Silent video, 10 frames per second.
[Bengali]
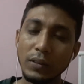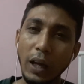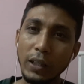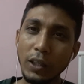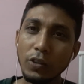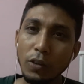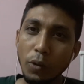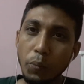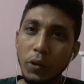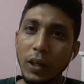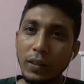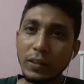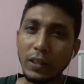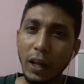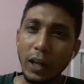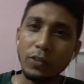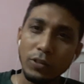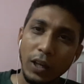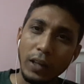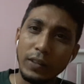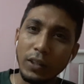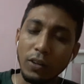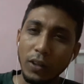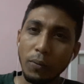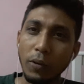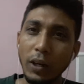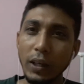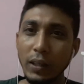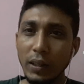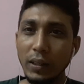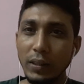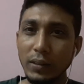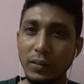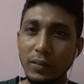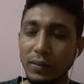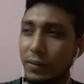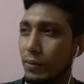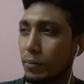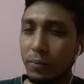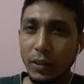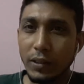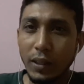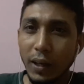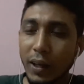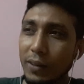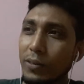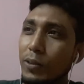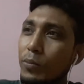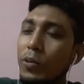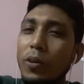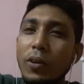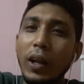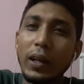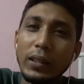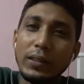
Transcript: যাদের জন্য পড়ে আছি তারাই যদি আজ এই কথা বলে বেঁচে থাকার কোনো মূল্য নাই